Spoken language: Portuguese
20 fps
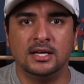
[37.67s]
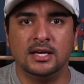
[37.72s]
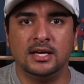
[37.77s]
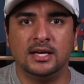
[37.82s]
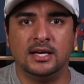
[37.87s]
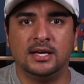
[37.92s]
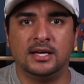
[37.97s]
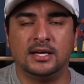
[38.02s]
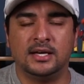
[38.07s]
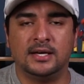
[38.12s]

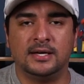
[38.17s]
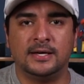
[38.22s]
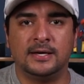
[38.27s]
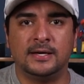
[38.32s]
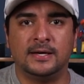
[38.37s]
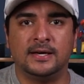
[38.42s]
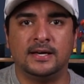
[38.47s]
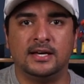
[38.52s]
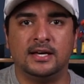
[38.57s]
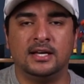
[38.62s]

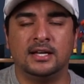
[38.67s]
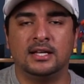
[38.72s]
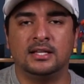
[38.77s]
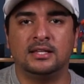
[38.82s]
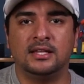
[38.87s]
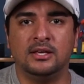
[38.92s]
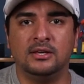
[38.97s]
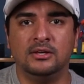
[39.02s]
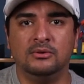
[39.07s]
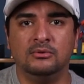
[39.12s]
É, ela
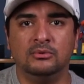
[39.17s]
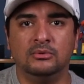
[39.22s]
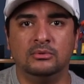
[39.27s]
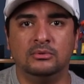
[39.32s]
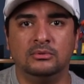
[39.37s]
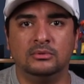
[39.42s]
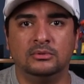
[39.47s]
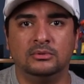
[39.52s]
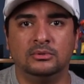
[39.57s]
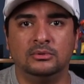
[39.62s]
tem
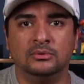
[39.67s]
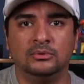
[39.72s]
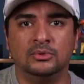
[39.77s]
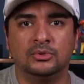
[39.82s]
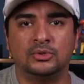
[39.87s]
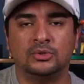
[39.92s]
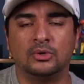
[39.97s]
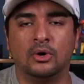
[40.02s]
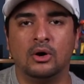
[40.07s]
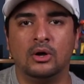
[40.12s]
o, um
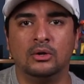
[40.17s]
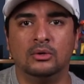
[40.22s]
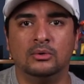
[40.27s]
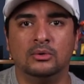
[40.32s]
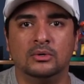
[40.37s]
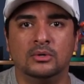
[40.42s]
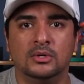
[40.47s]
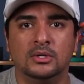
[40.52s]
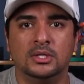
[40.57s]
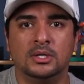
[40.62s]

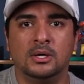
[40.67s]
solo